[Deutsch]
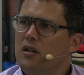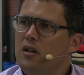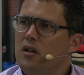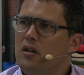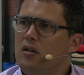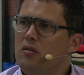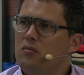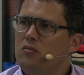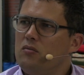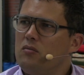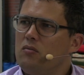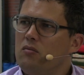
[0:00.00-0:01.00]

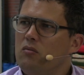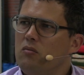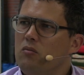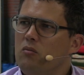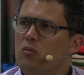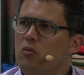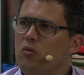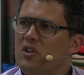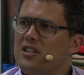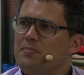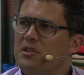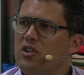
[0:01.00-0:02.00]
Ähm,
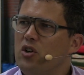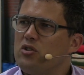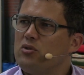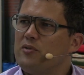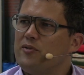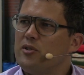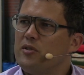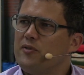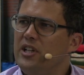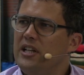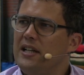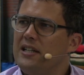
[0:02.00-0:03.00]
was habt ihr noch so für,
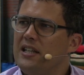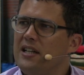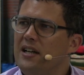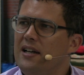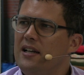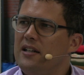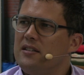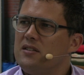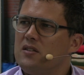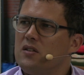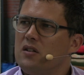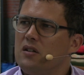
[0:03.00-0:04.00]
für inhaltliche Highlights?